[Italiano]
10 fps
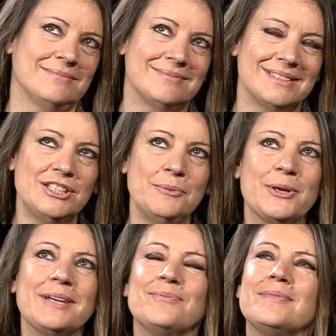diciamo
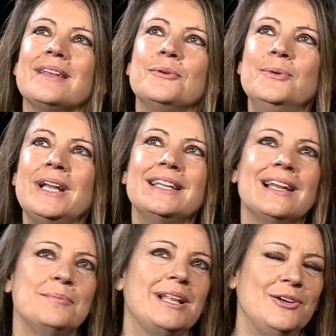che una
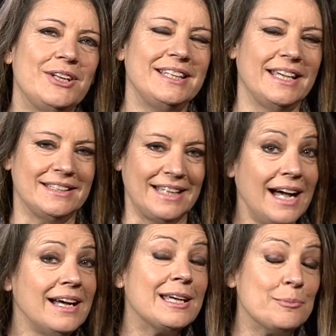delle migliori diete
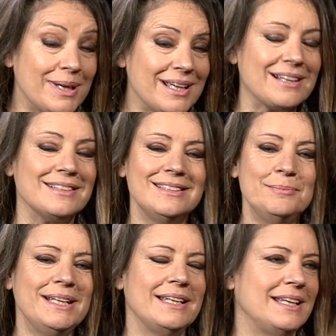anche per
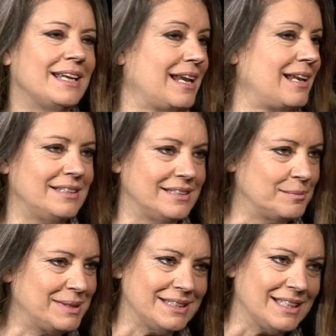dimagrire è la
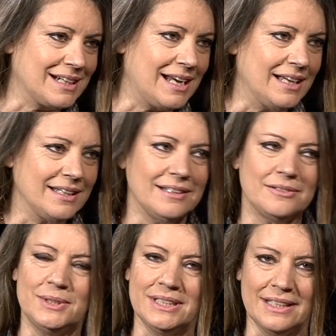dieta mediterranea,
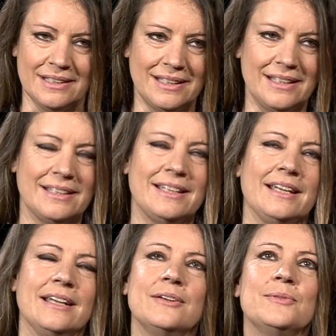quindi
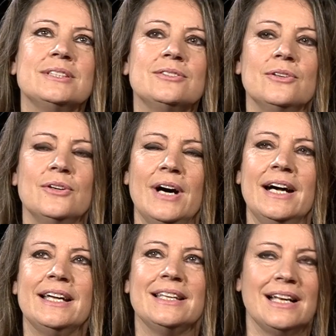anche, questo,
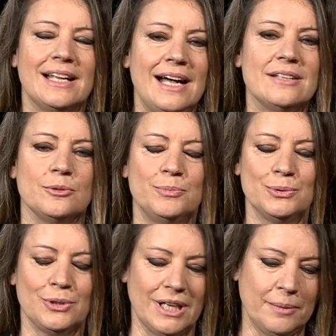anche nel caso
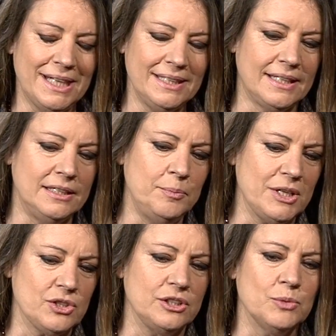appunto della perdita di
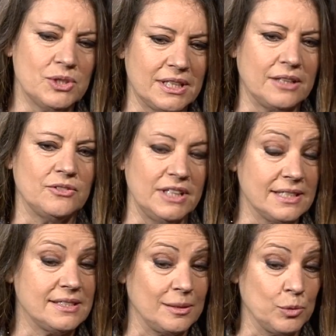peso ha dimostrato di
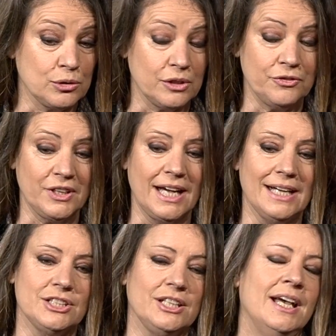essere molto
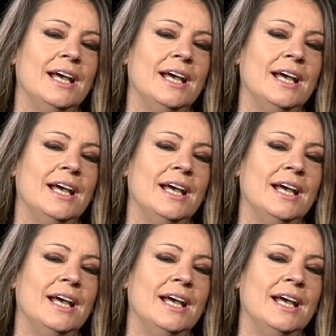efficace